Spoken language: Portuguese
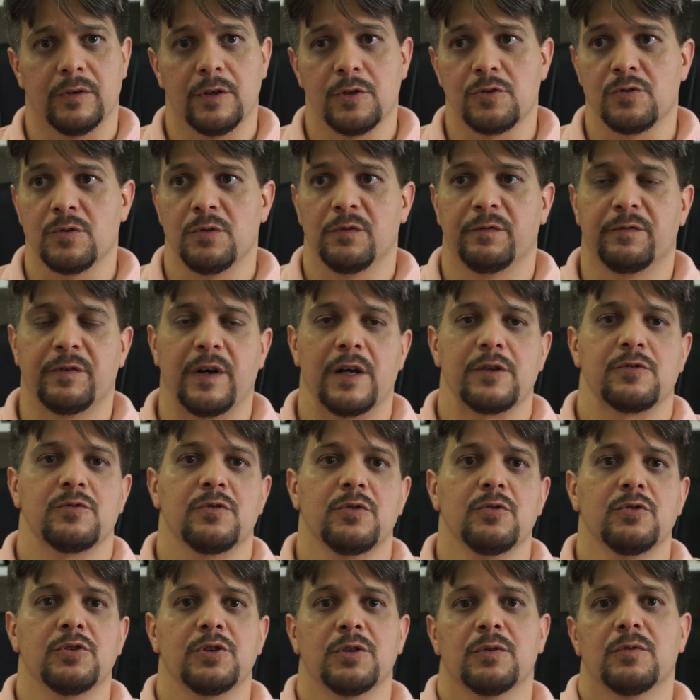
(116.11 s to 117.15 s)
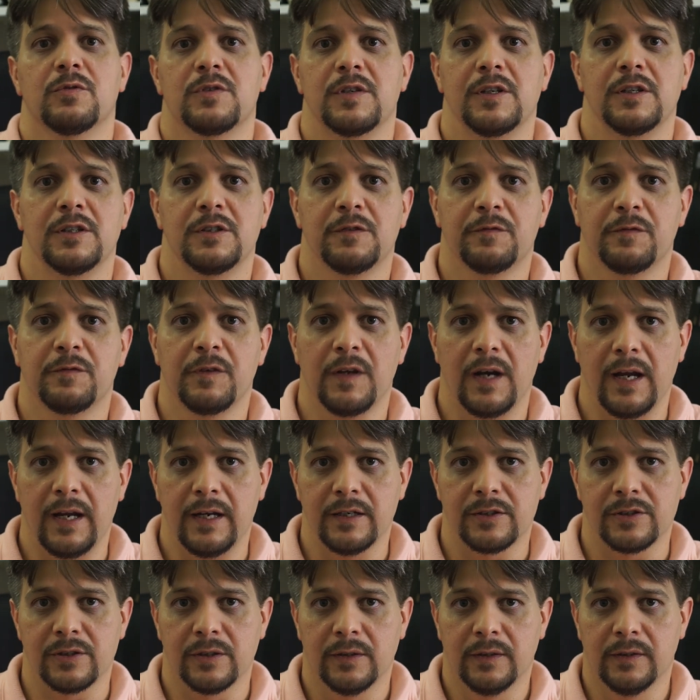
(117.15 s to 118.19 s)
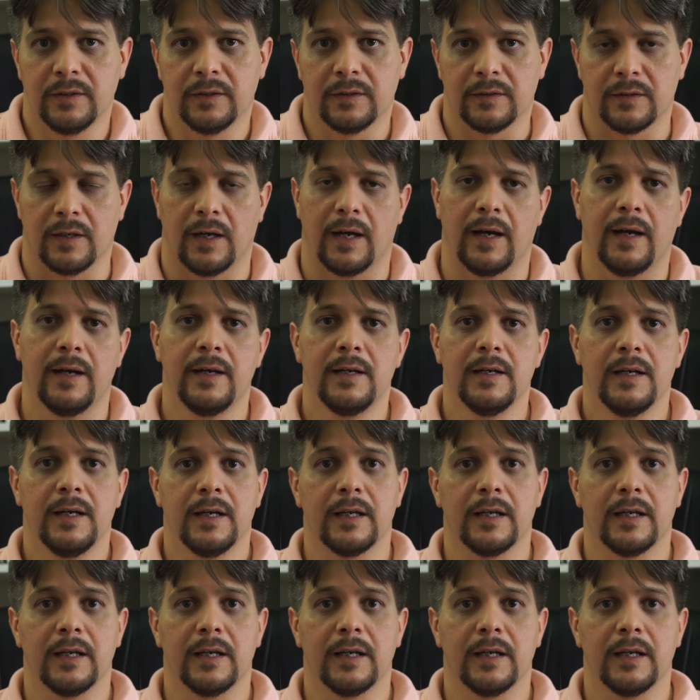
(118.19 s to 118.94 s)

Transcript: Isso não faz com que o título seja diferente, tá?